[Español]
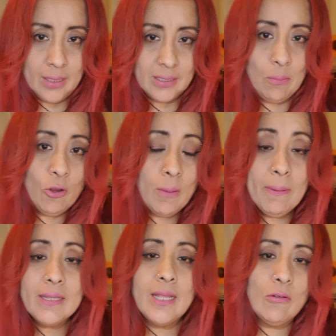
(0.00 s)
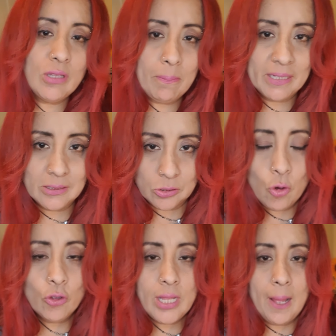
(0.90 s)
Temor a perder a una
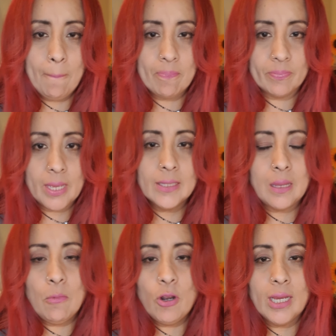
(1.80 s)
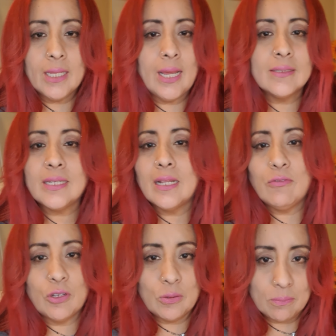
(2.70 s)
persona, el temor a quedarse en el
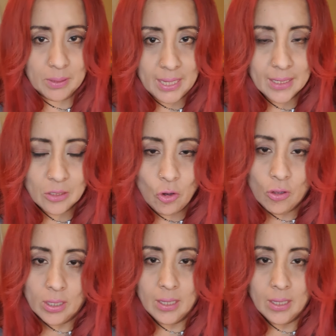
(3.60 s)
frío invierno.